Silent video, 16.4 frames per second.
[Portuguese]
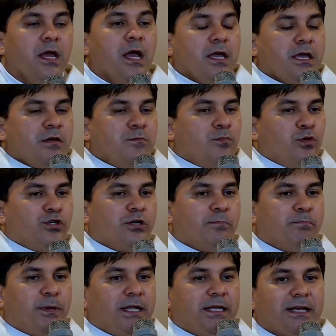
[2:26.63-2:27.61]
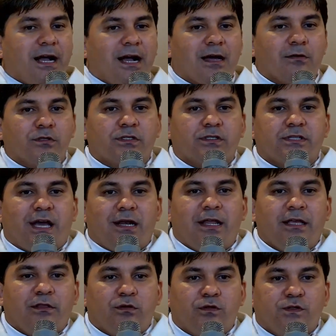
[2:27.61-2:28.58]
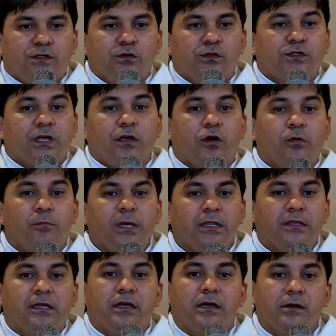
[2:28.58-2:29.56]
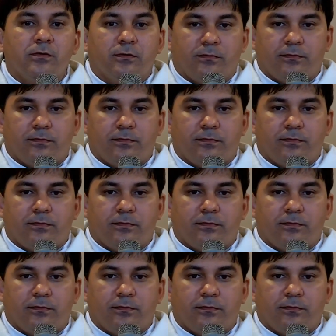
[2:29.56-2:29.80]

e multiplicar os talentos que o Senhor me deu.